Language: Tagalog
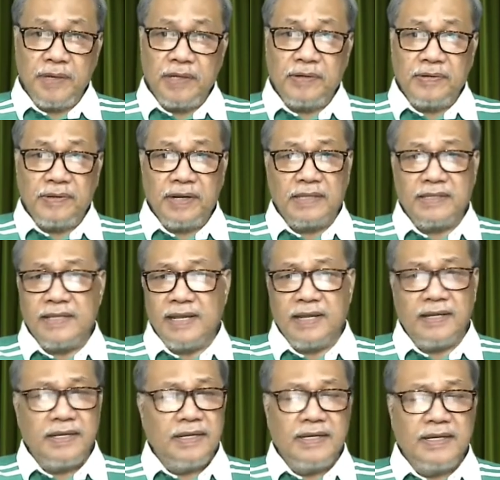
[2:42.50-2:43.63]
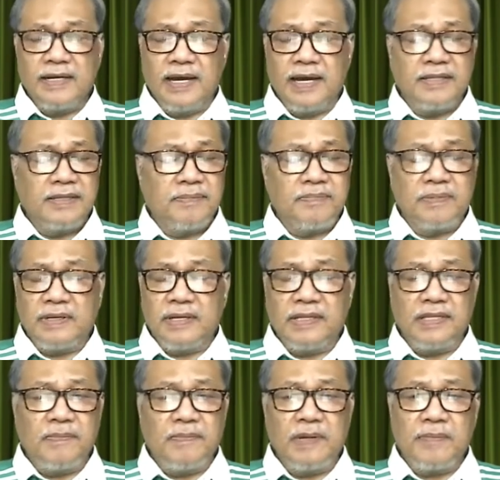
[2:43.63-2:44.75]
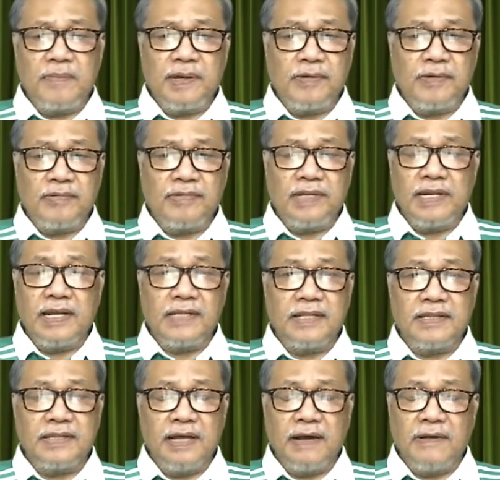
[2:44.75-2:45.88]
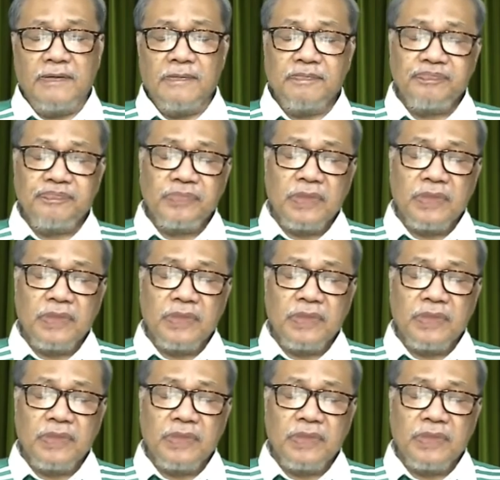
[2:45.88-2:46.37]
Pilipino kahit, kahit hindi Pilipino kundi lahat ng tao.